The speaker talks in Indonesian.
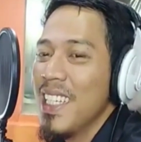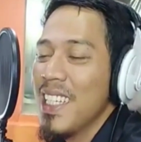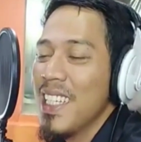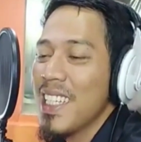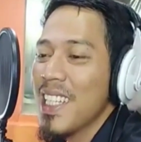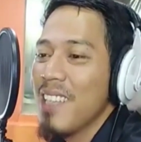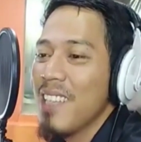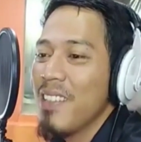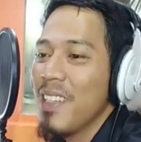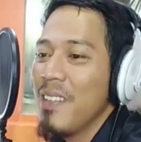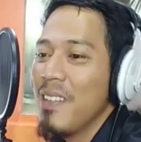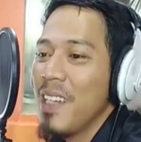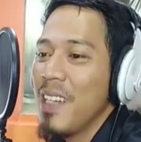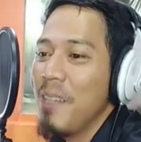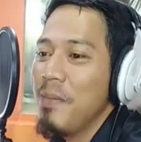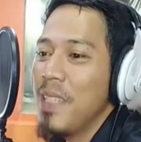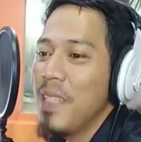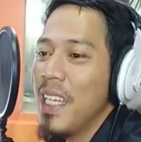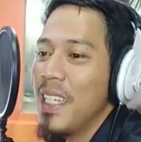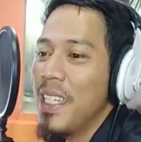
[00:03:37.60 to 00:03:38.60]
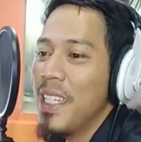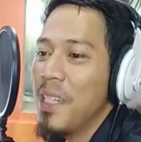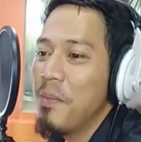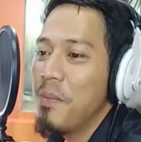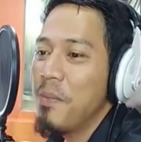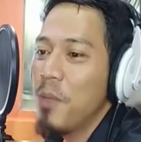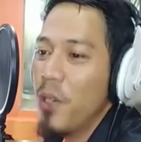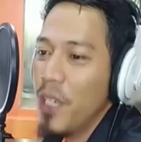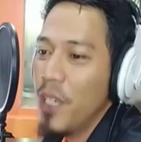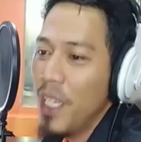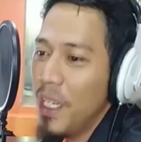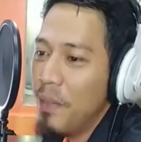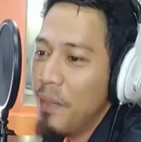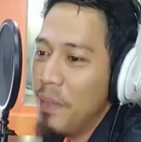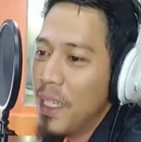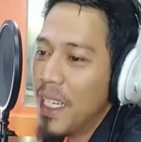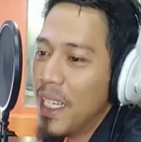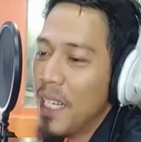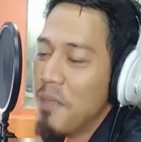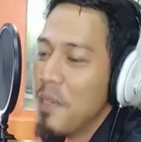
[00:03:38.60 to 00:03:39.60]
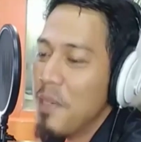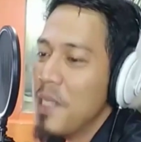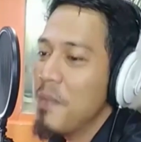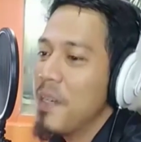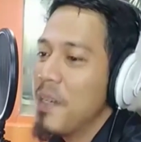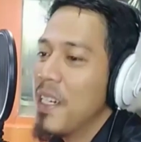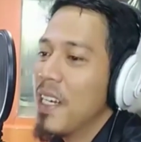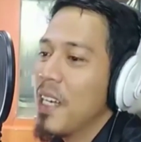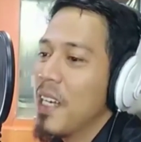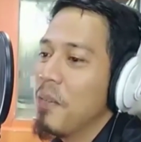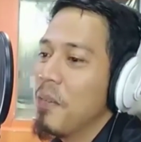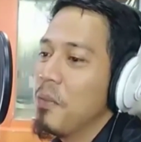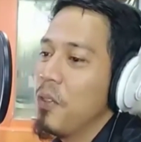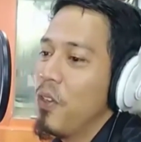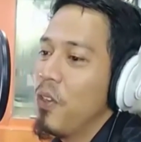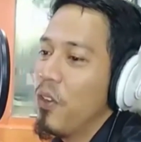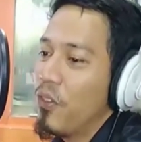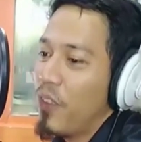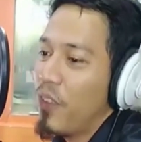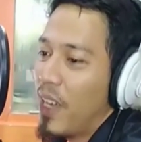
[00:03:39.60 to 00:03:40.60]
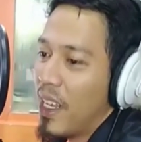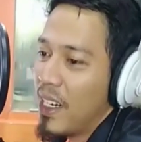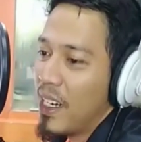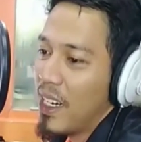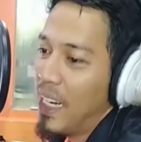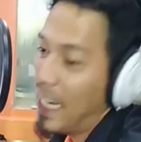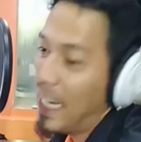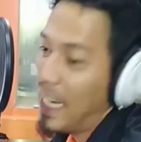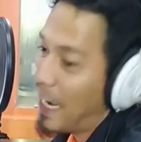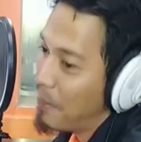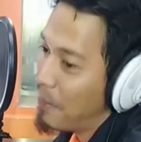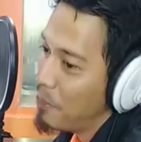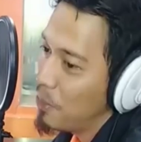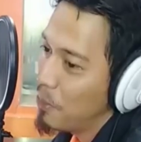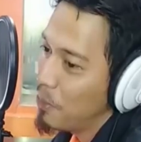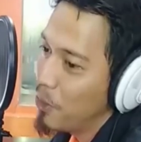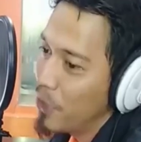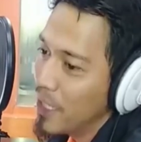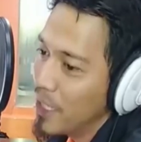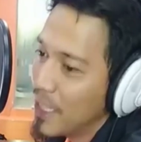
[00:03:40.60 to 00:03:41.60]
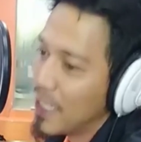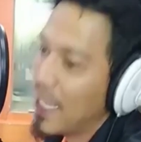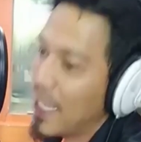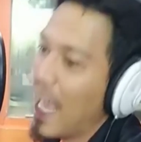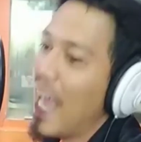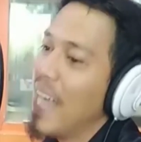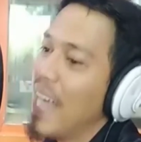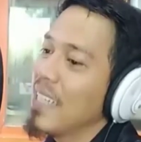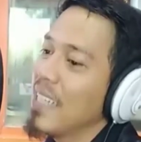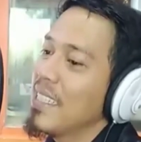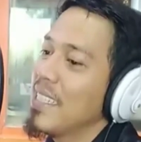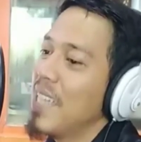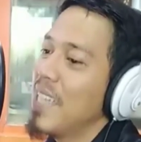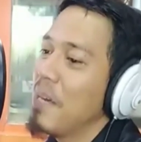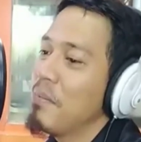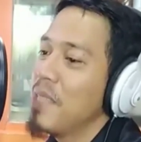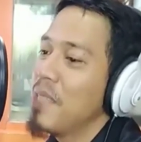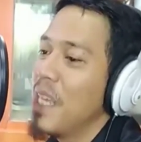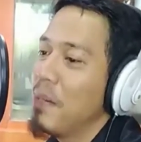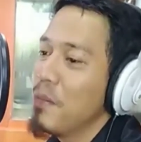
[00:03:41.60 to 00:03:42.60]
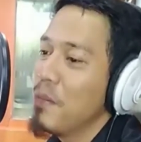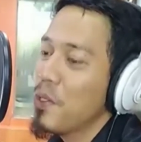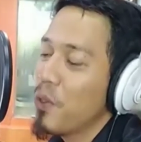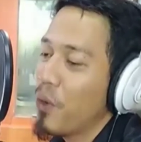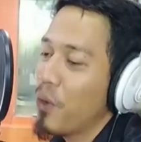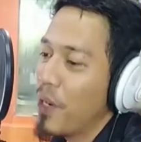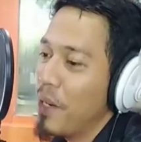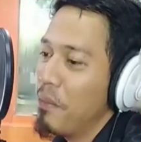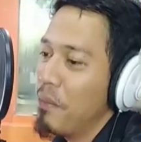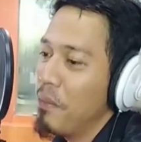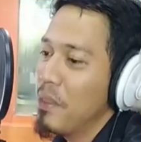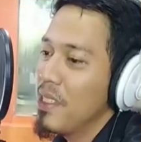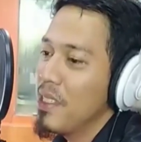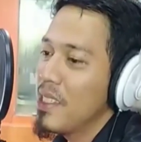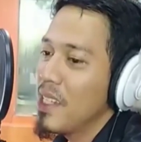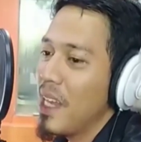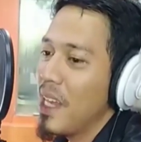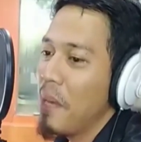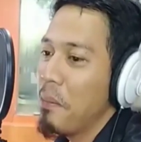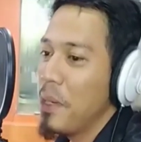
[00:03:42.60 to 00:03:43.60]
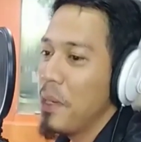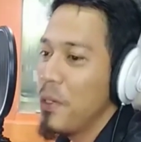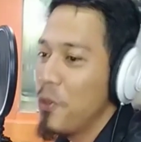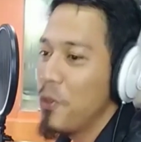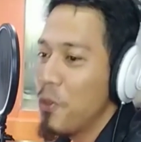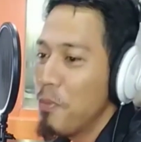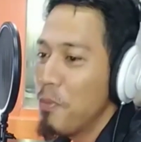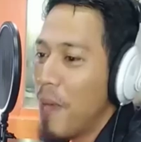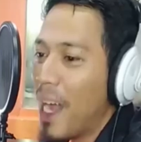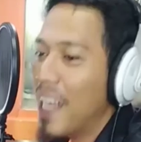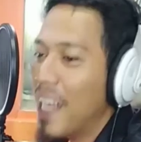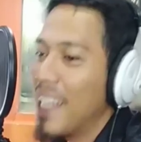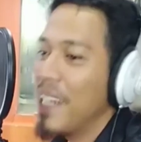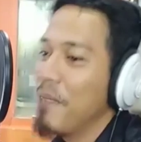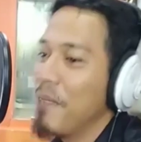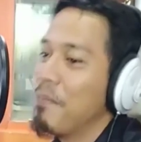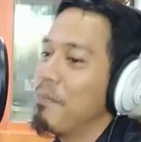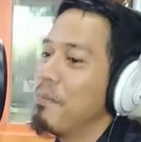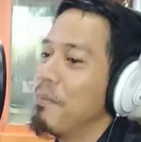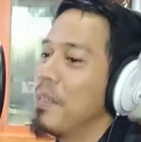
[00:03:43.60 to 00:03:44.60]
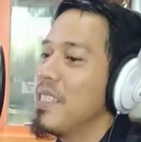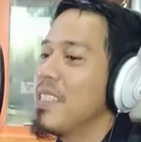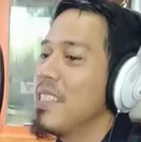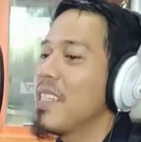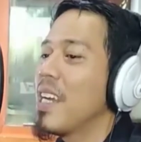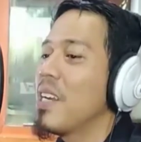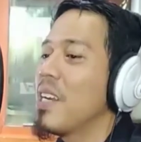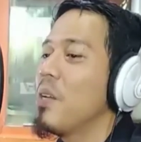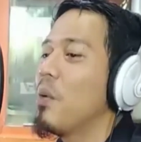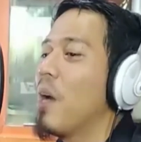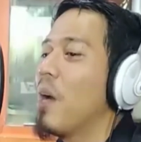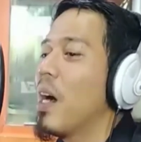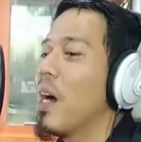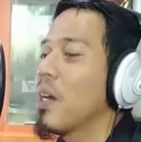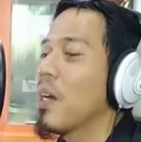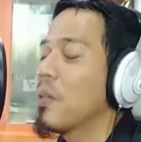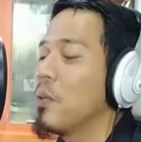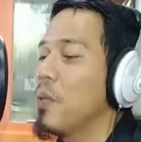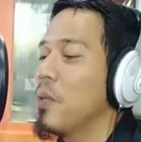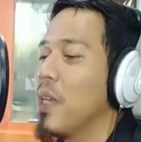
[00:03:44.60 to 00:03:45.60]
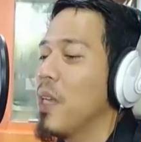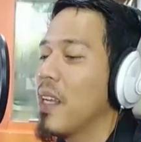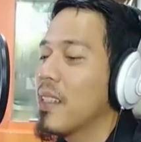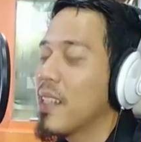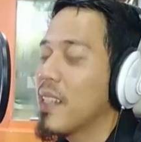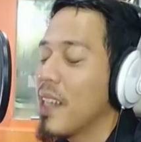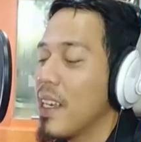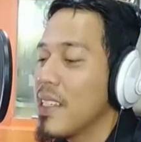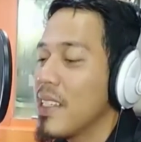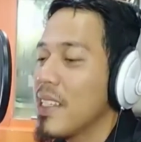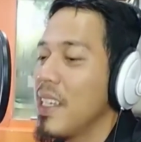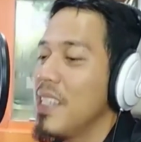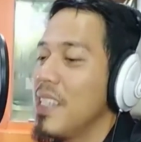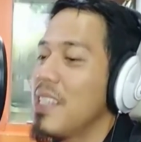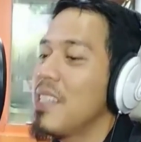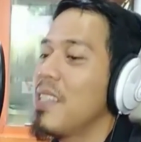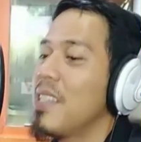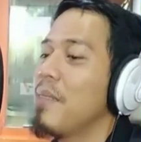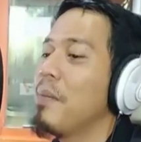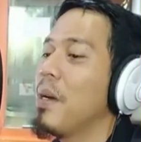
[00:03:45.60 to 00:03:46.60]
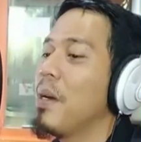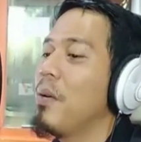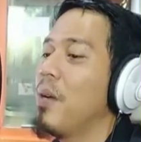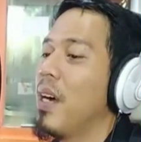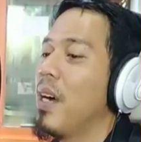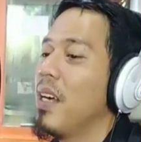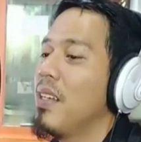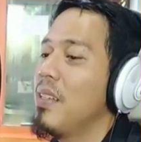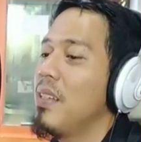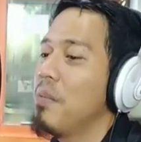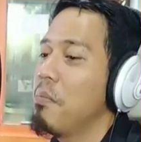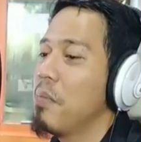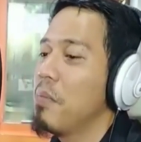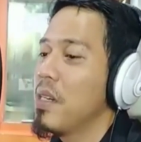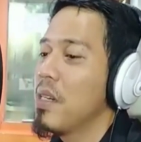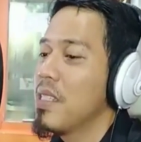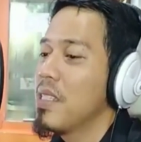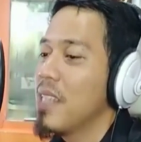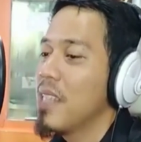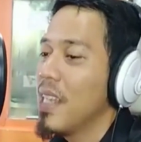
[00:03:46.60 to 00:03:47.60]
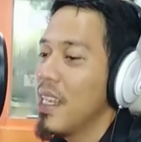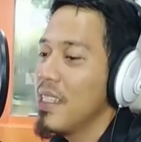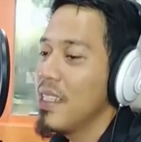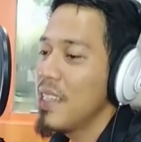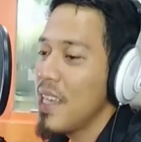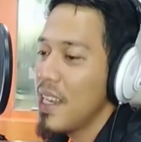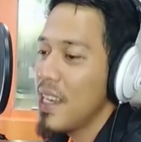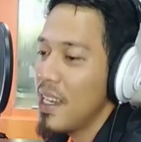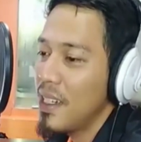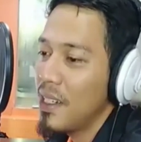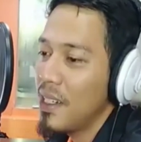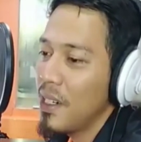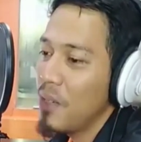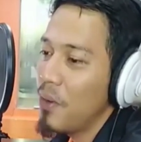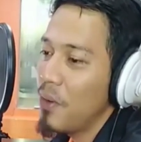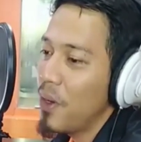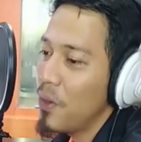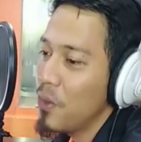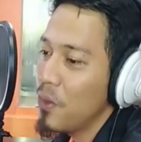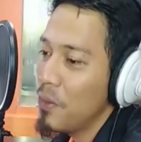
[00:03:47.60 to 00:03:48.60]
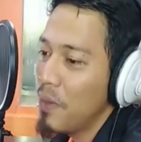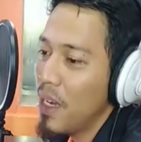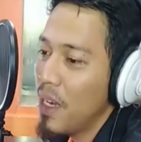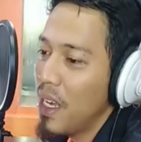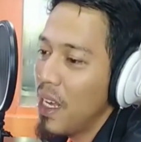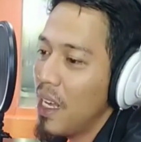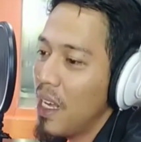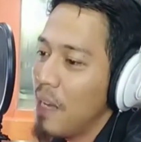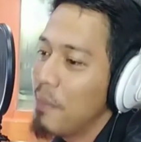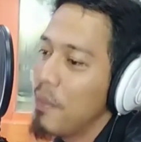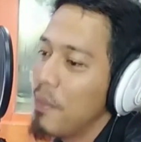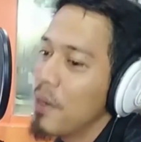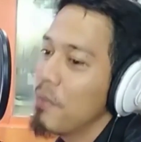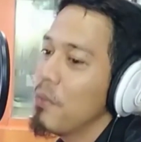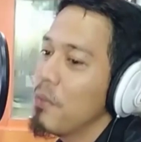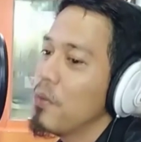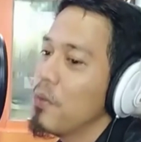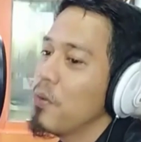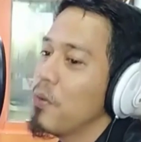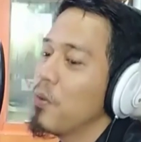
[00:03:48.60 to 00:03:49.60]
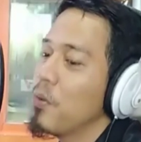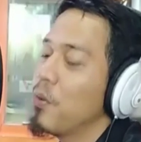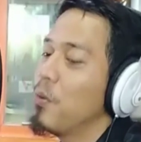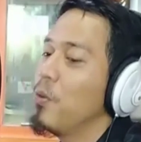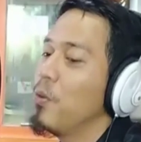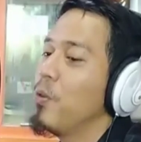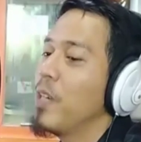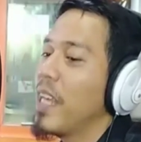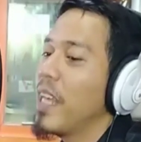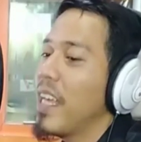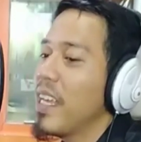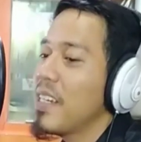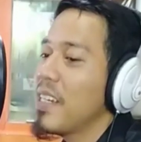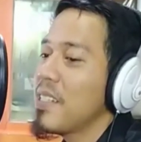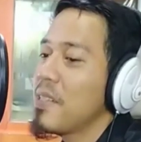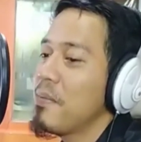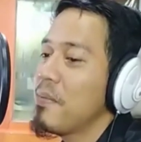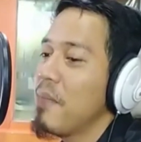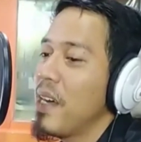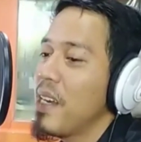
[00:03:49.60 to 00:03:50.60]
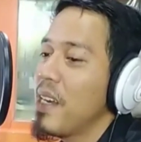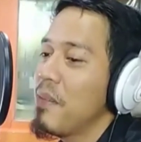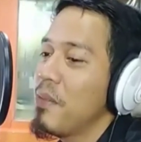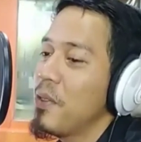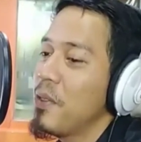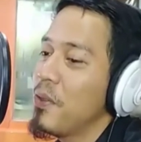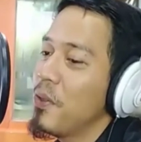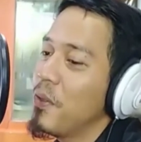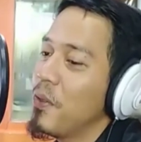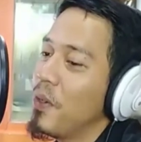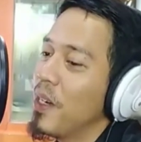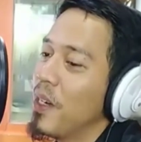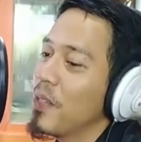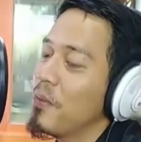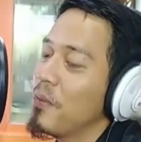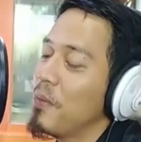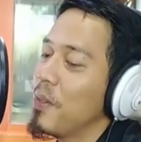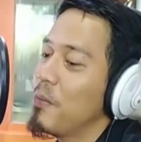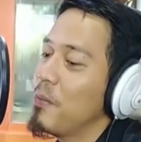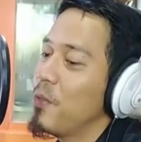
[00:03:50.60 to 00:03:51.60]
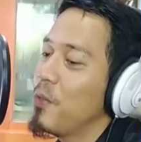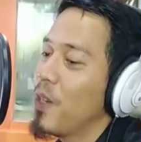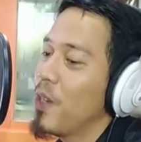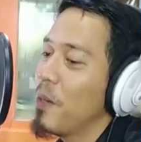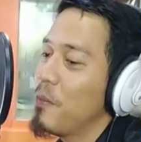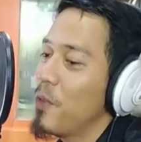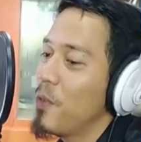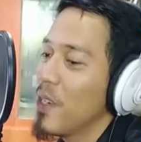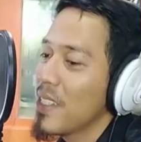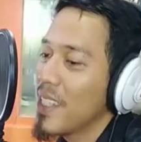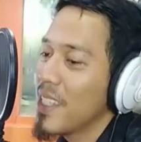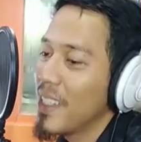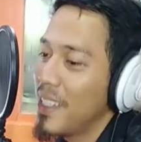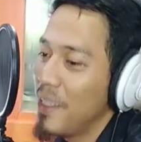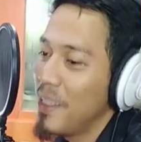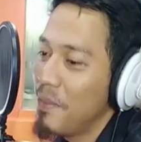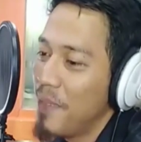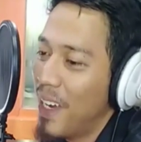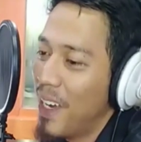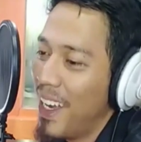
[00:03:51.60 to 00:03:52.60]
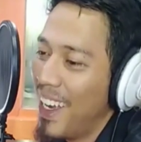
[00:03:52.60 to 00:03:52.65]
Selamat malam Yanyin Boim, ikan mas bareng Kang Mudofar Ngabuburit Kang, jam-jam sore menjelang beduk maghrib Menjadi waktu yang terasa istimewa Berjalan-jalan keluar rumah, berburu kuliner Sembari menunggu waktu berbuka puasa tiba